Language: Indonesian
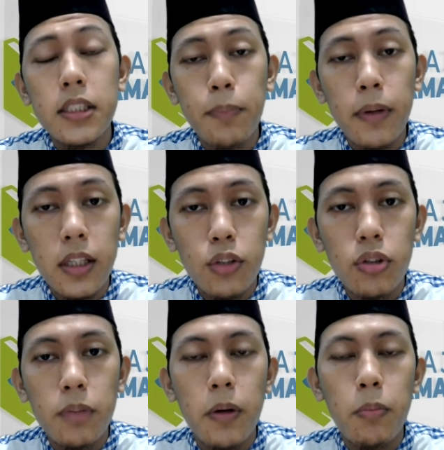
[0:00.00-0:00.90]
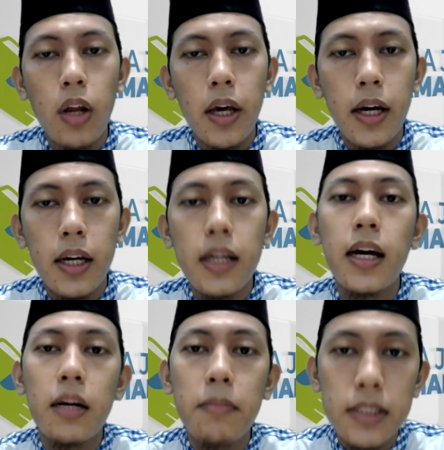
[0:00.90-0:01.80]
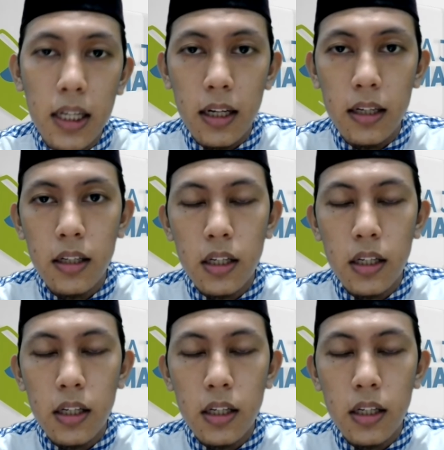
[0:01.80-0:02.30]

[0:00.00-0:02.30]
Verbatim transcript: seperti itu diperbolehkan ya tidak ada masalah